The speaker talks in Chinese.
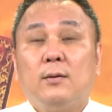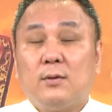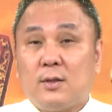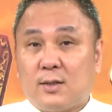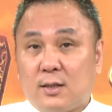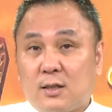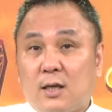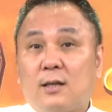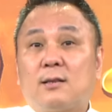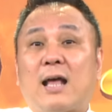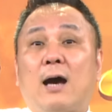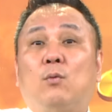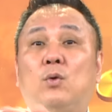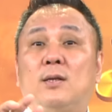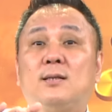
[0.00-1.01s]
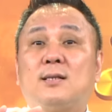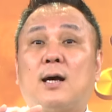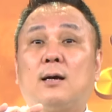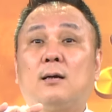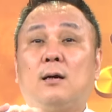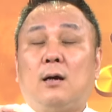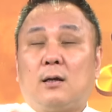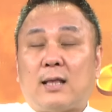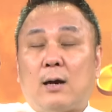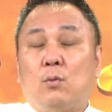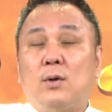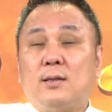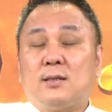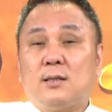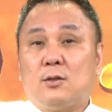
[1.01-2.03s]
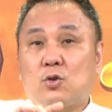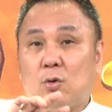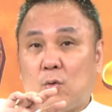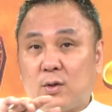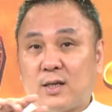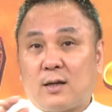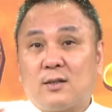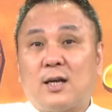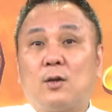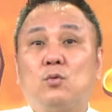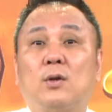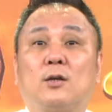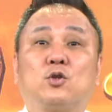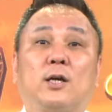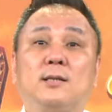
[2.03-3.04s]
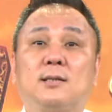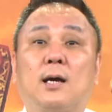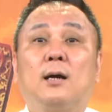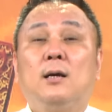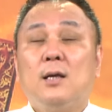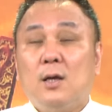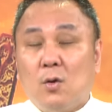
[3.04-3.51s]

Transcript: 你直接打文章啊，打文字说我想加入老船长，